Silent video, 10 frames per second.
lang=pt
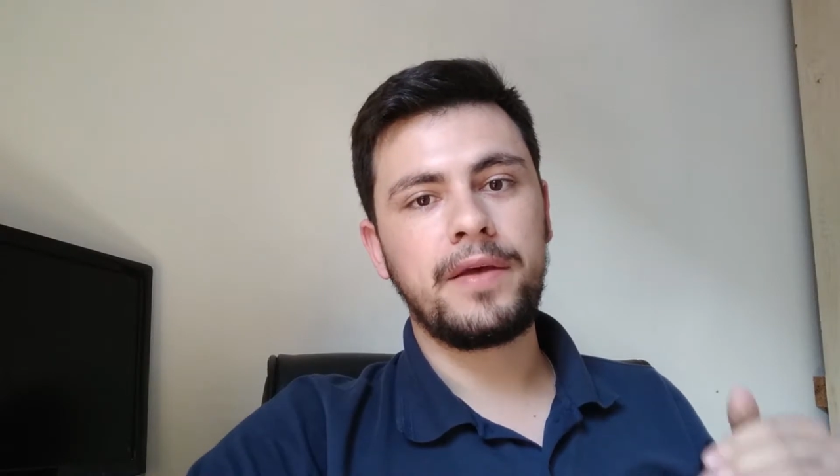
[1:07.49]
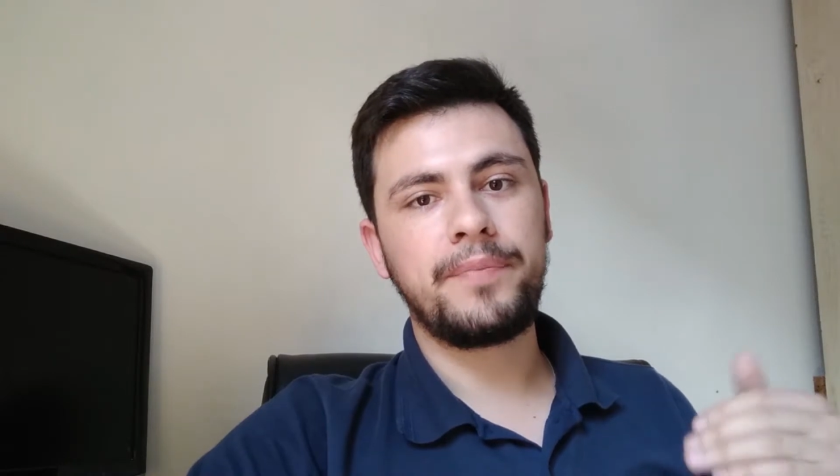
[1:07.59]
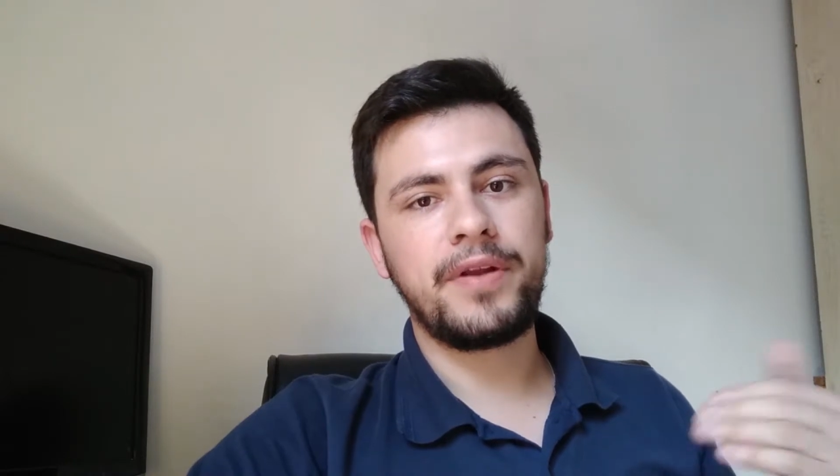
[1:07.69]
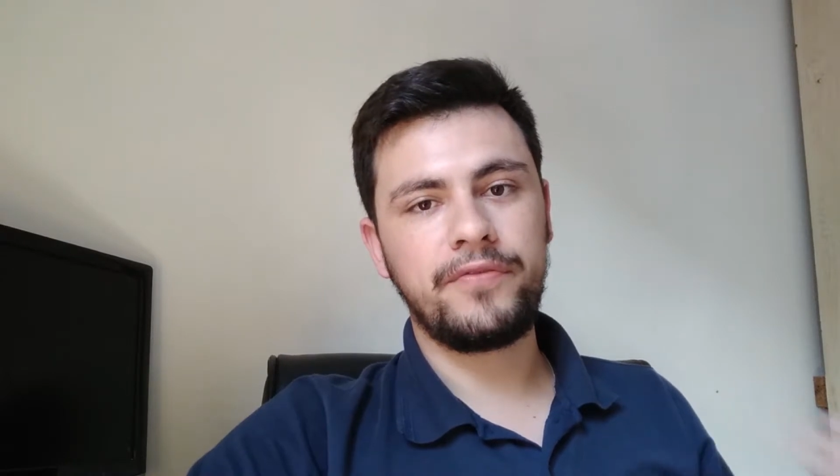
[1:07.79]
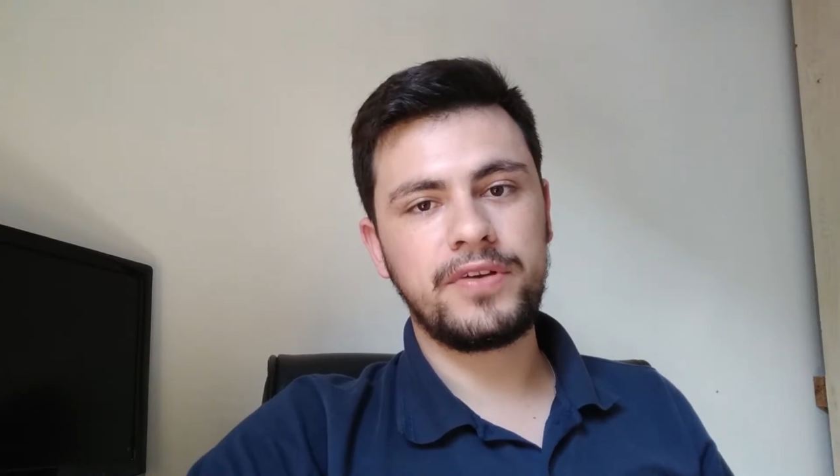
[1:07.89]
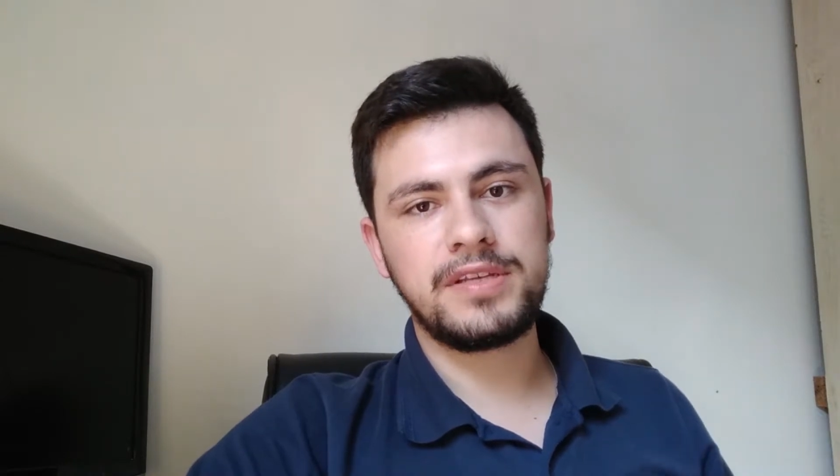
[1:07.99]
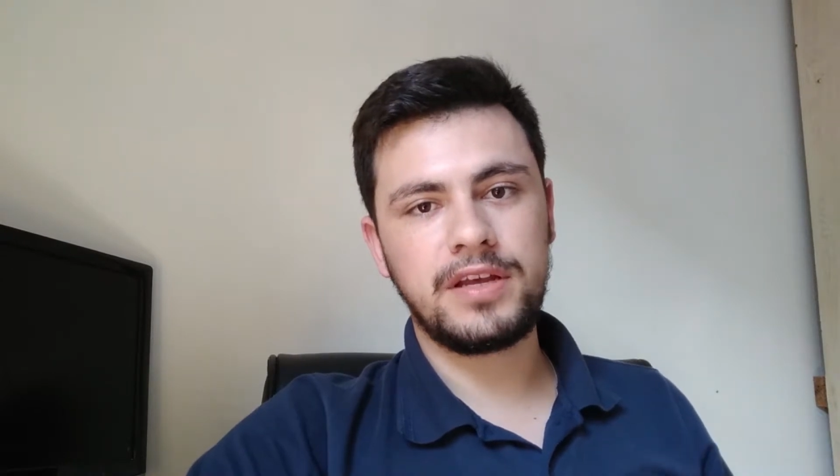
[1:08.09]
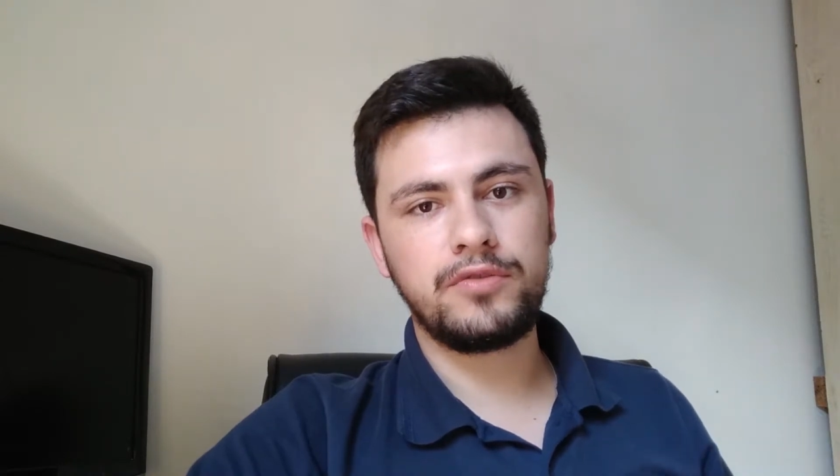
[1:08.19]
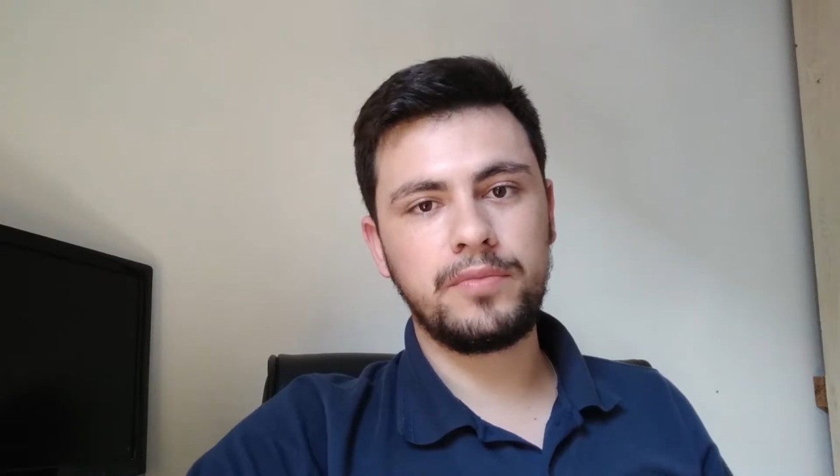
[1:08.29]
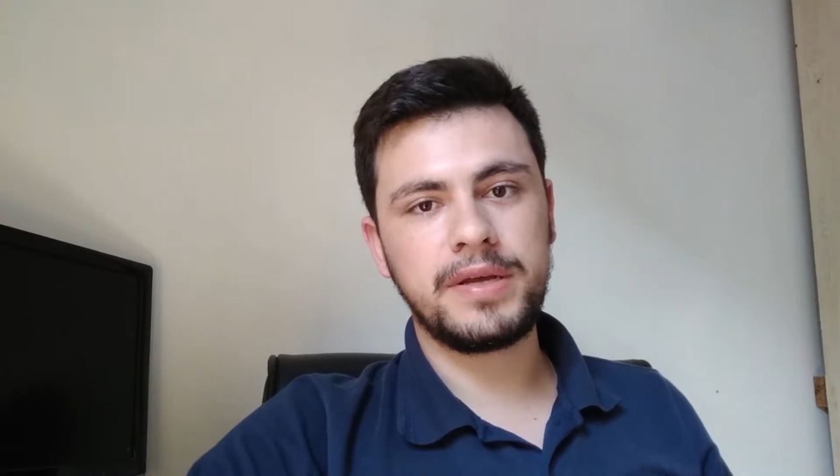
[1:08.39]
para fazer
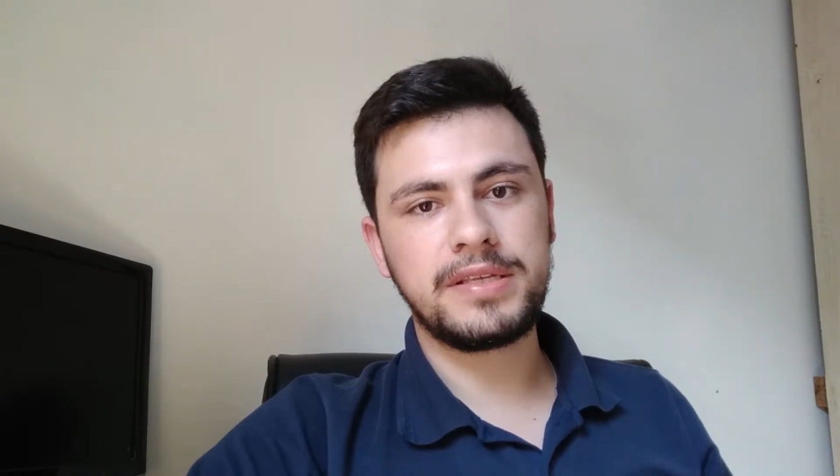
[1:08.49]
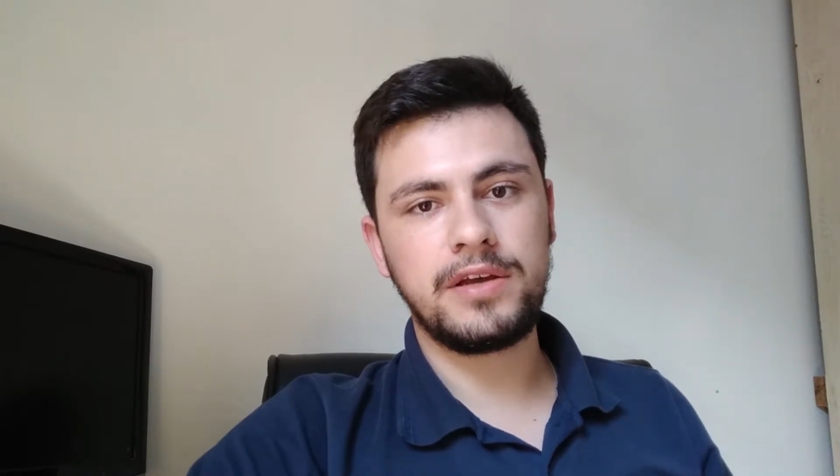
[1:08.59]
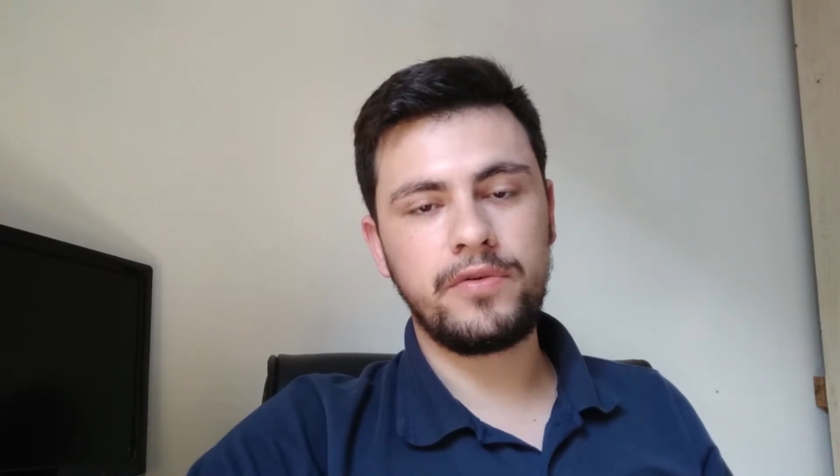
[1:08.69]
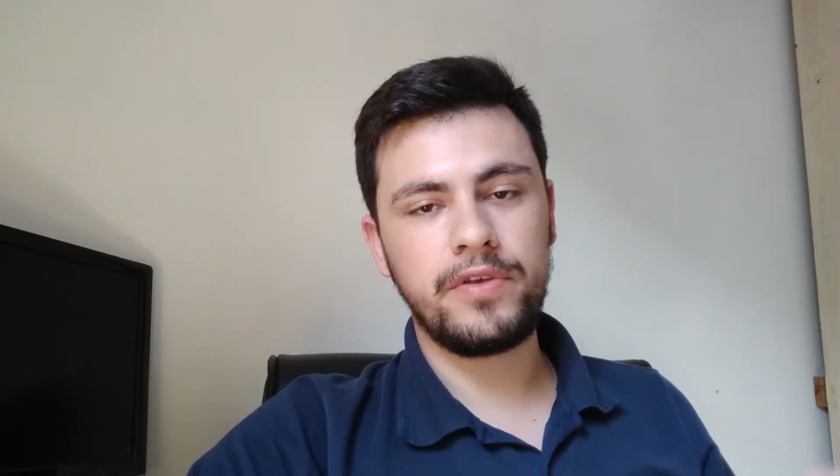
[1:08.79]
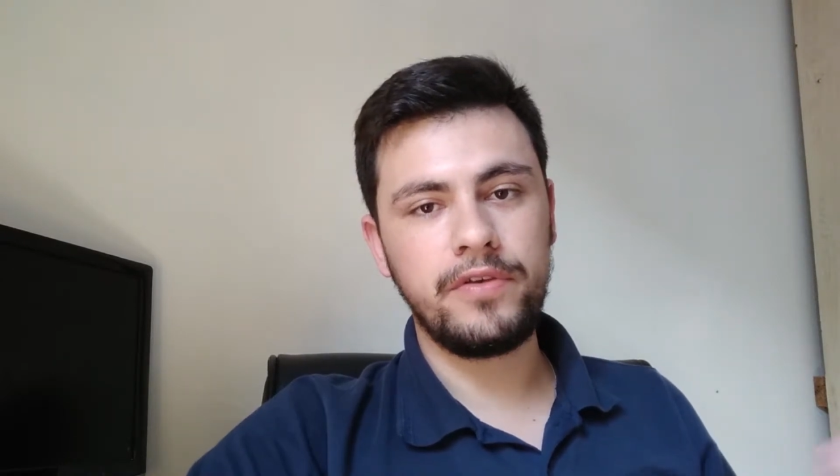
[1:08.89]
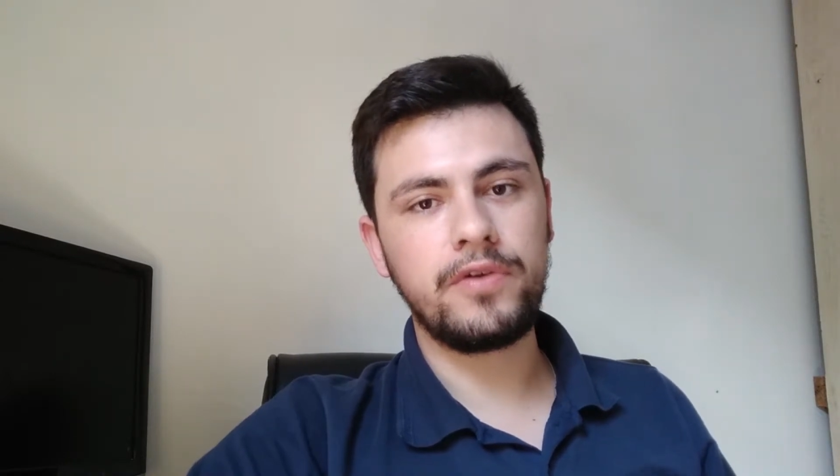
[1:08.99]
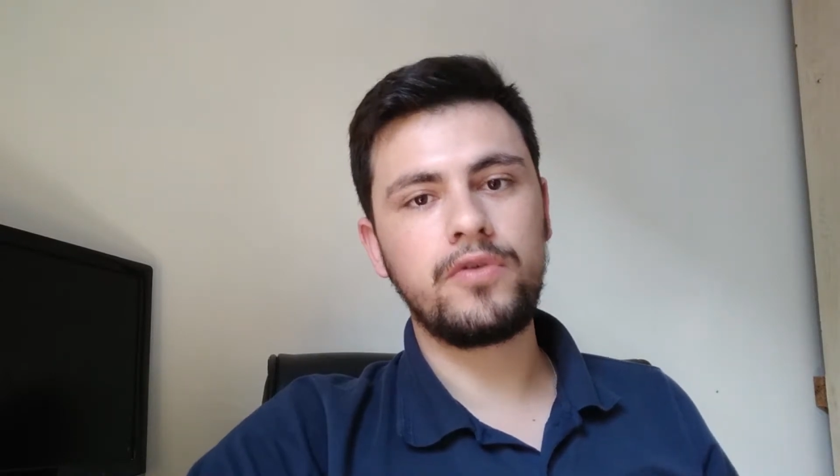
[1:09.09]
adubação e